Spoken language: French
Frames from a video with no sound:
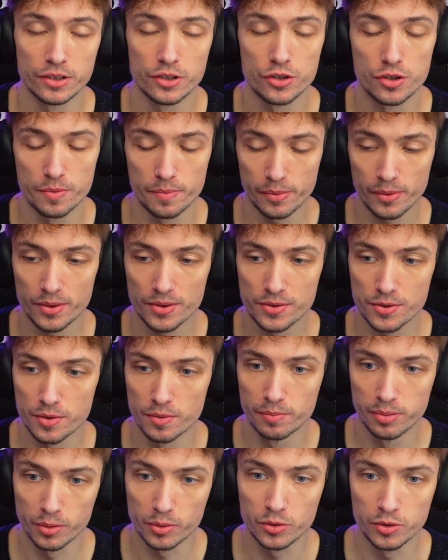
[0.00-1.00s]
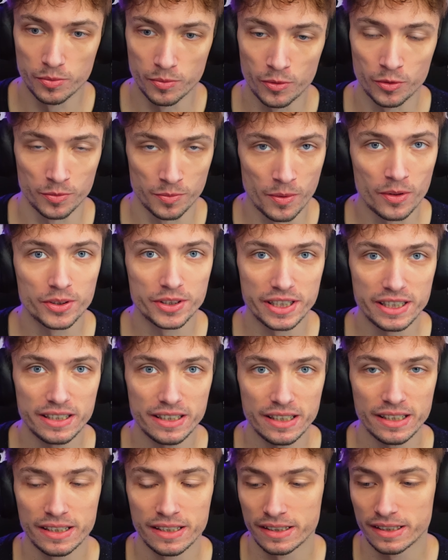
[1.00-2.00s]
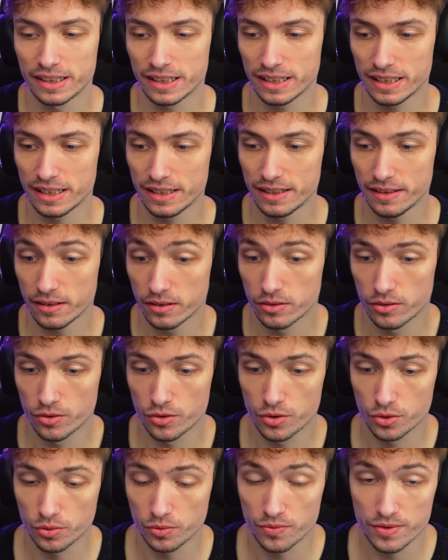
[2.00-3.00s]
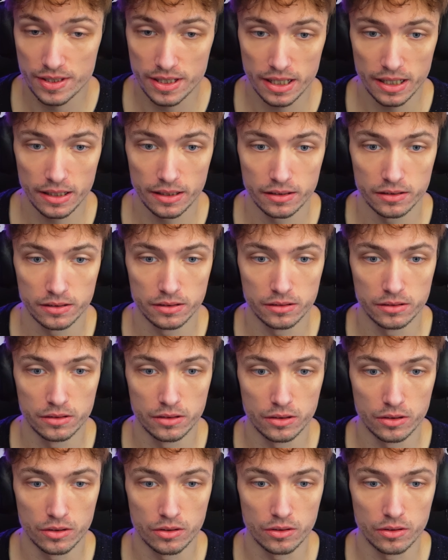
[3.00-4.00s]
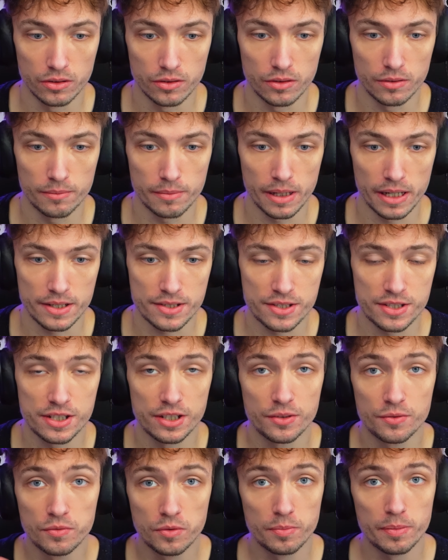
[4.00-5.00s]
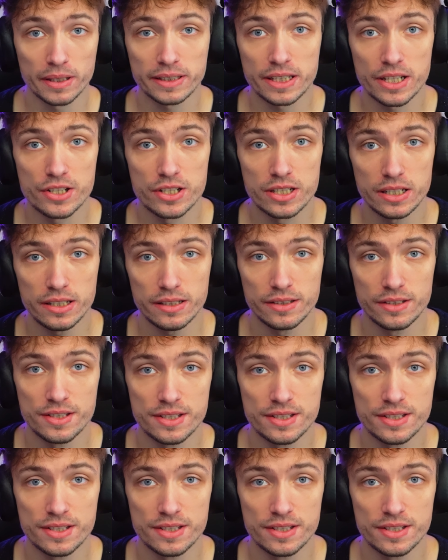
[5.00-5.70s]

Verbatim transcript: Je pense que beaucoup me l'ont demandé et je trouve ça euh, bah, stylé de vous le partager.